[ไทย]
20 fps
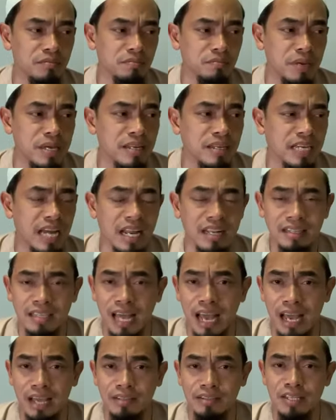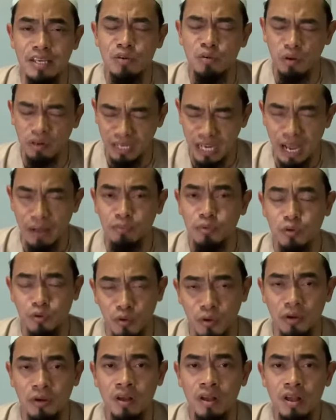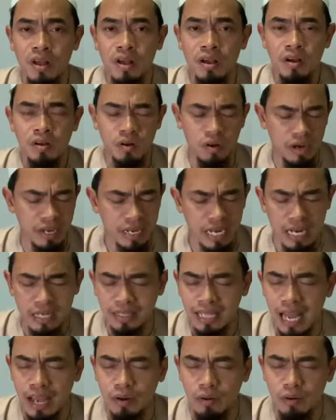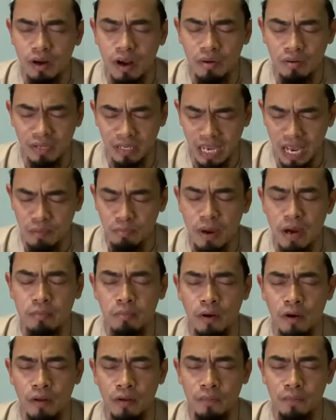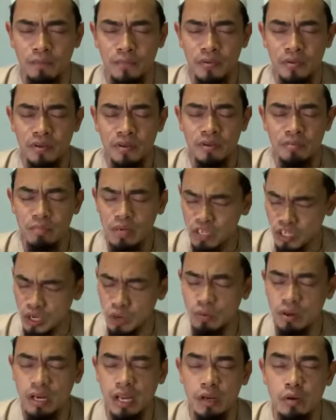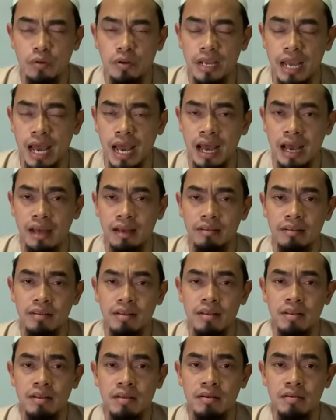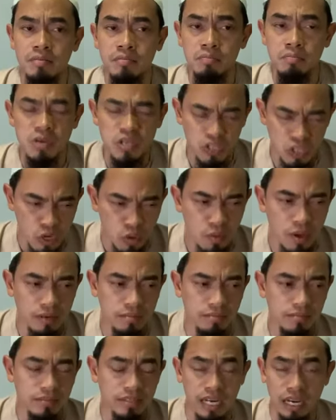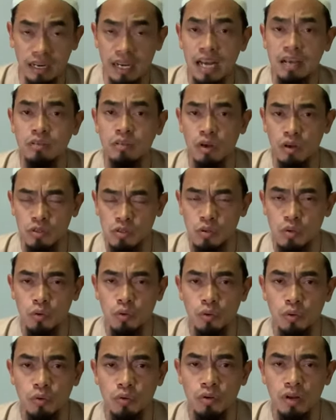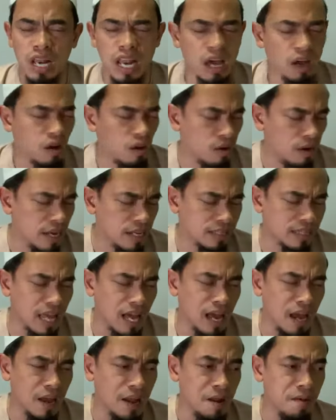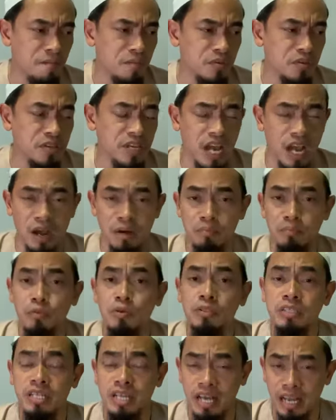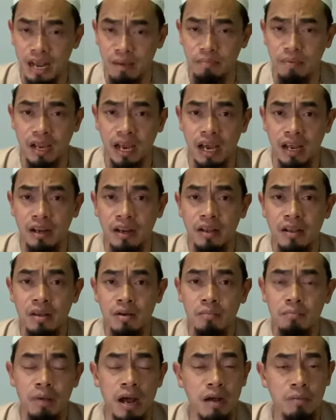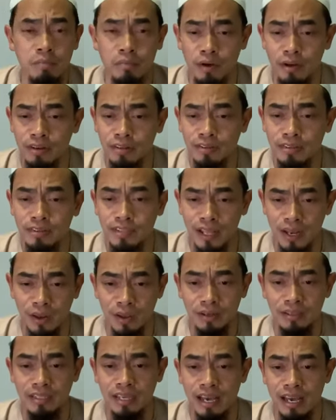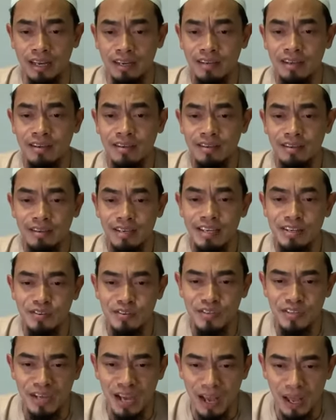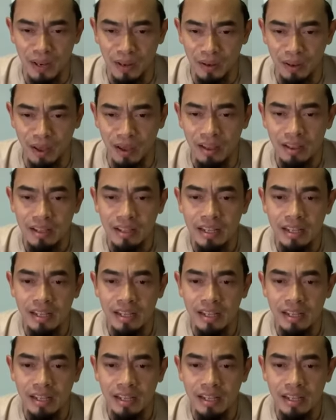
เป็นการตายที่งดงามทุกคนขอให้การตายของเราคือการพักผ่อนมีชีวิตในดุนยามีชีวิตอย่างนักต่อสู้และขอให้ตายอย่างผู้ที่ได้รับการพักผ่อนตลอดกาลอินชาอัลลอฮ์